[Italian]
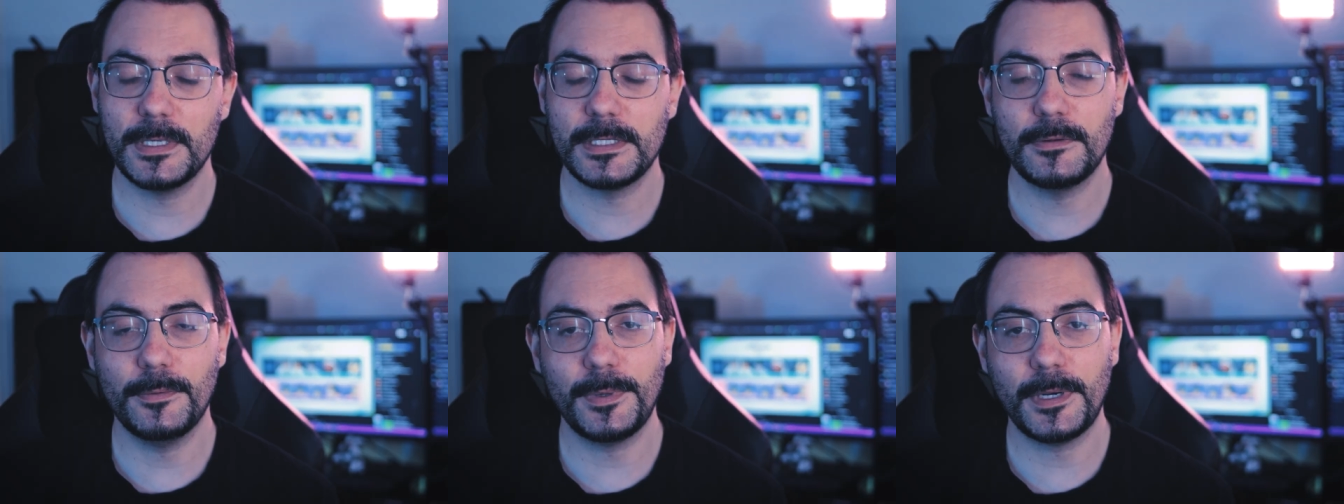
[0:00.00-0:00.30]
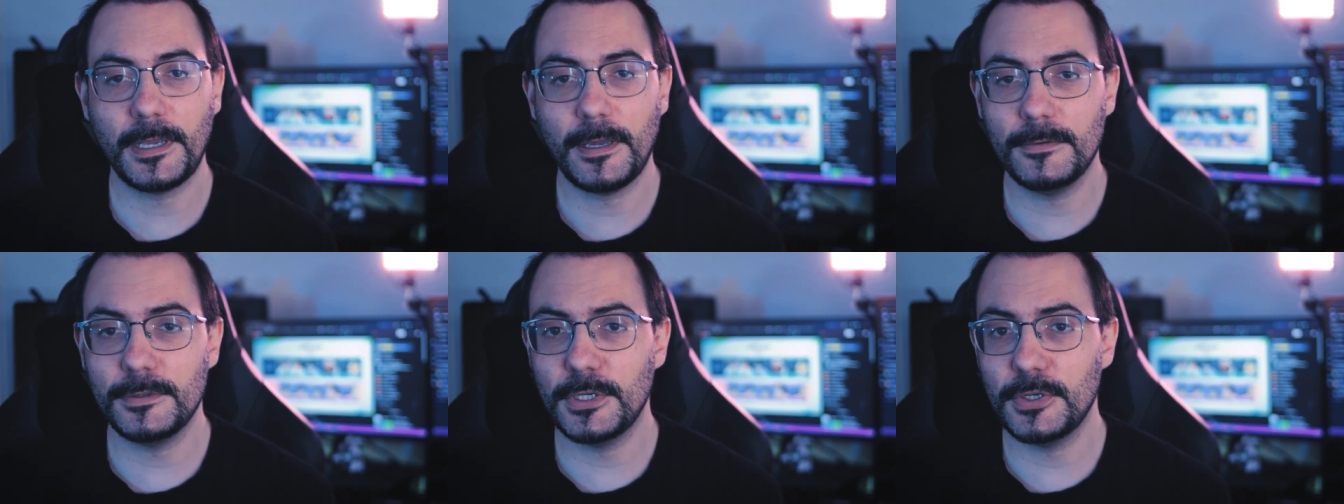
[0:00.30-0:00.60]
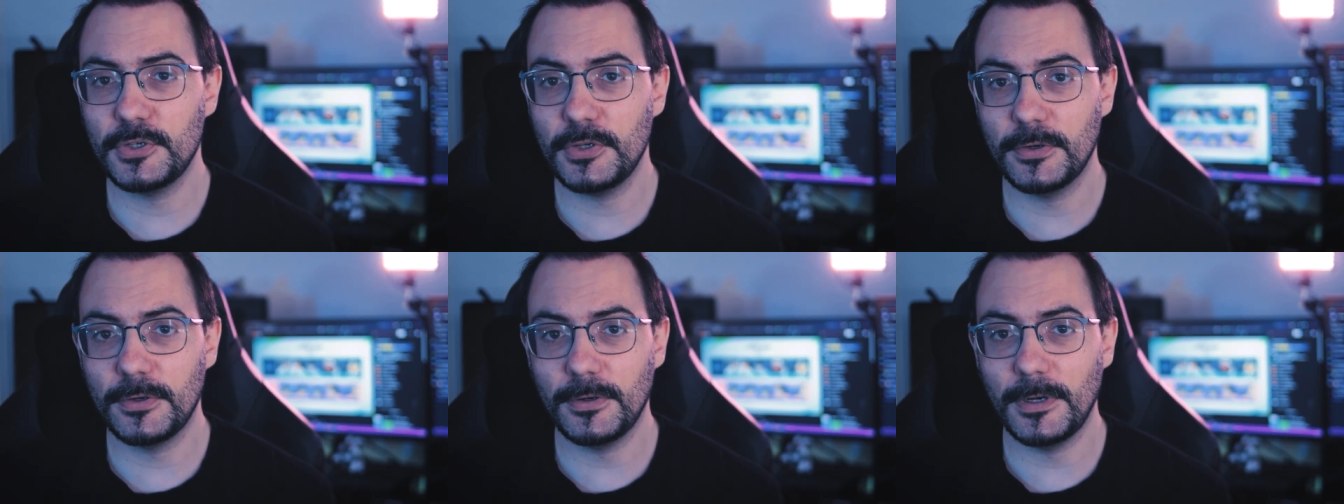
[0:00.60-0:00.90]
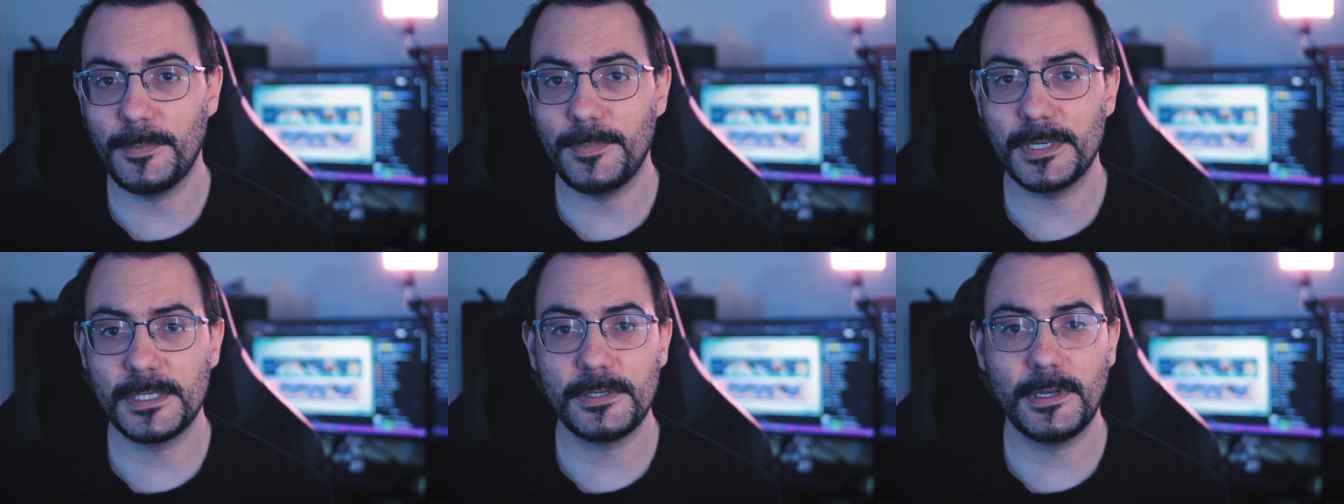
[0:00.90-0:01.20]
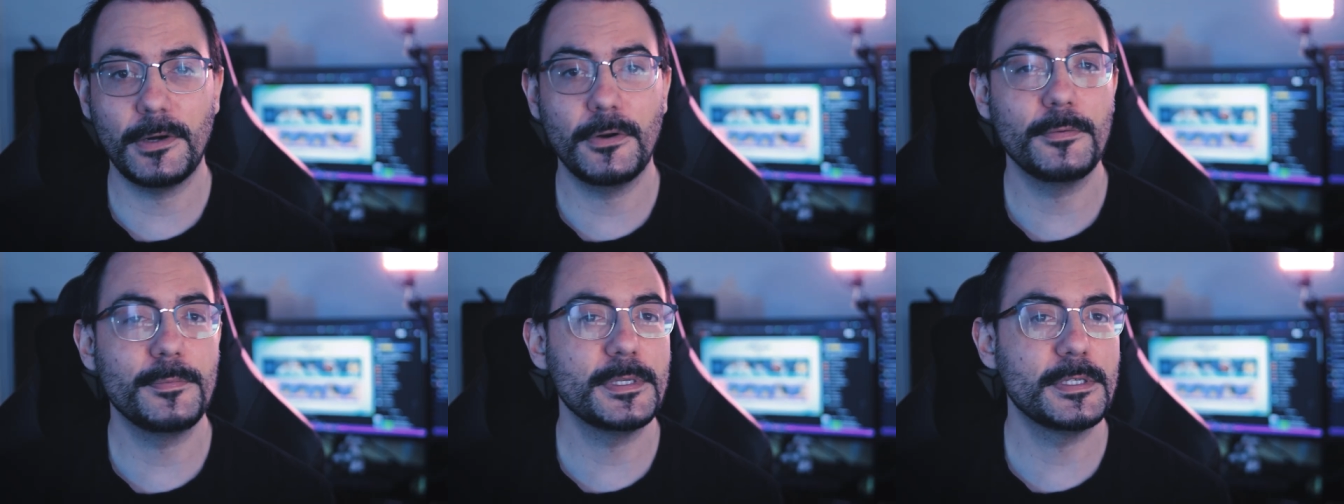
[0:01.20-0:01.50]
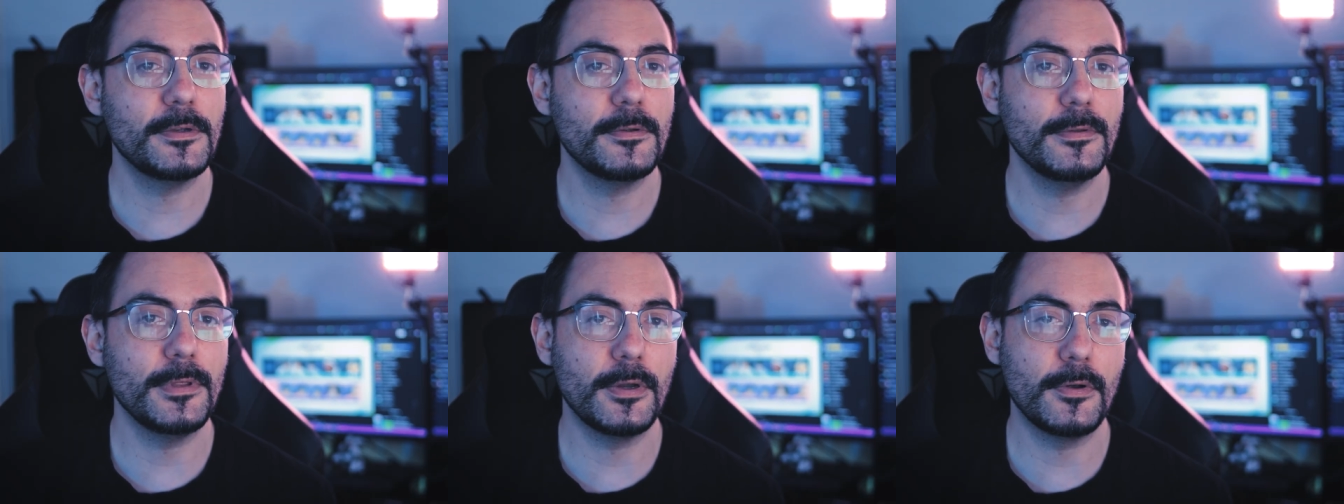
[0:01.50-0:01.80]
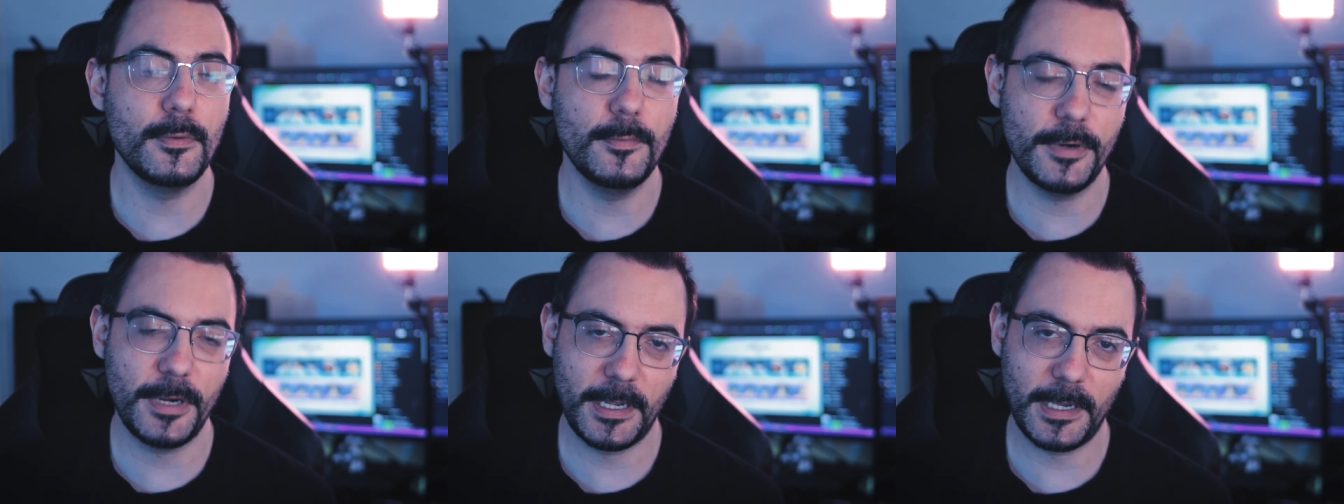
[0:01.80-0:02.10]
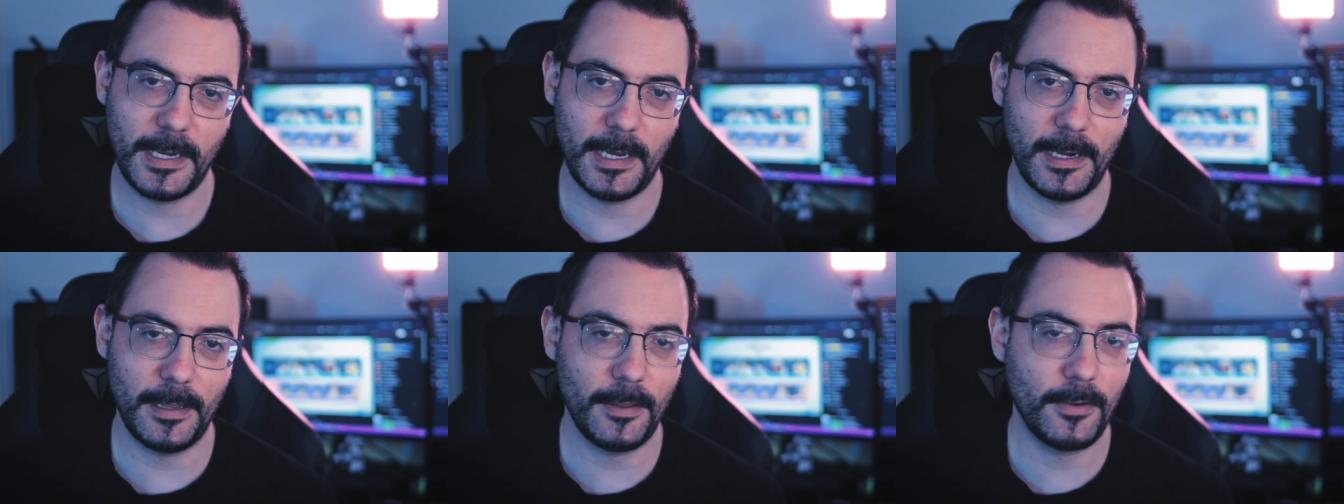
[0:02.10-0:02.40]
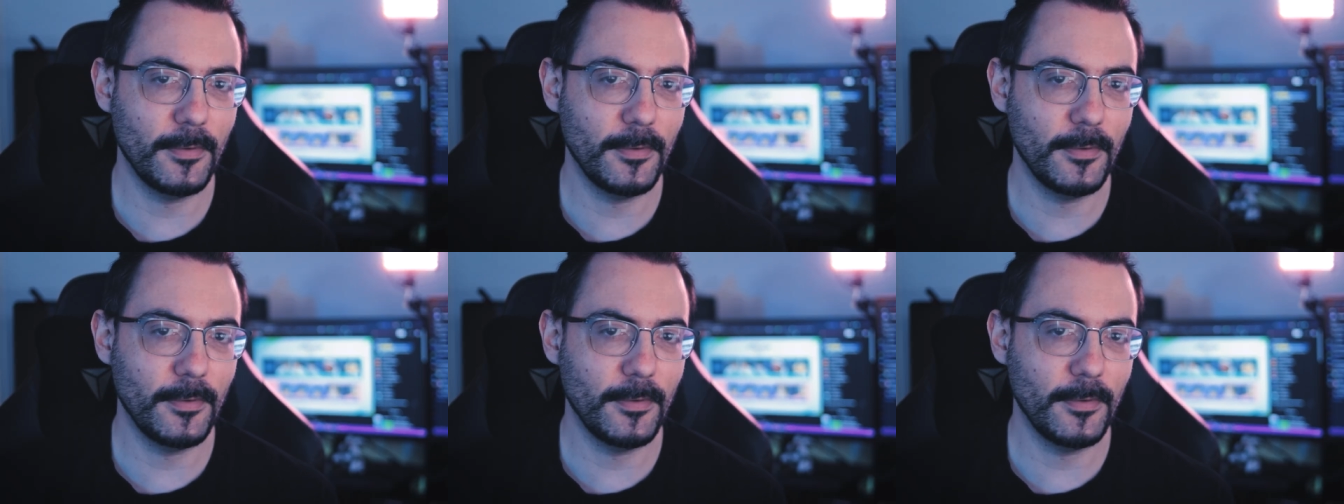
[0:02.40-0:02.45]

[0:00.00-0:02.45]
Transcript: Questo perché oggigiorno le persone hanno bisogno di comunicare,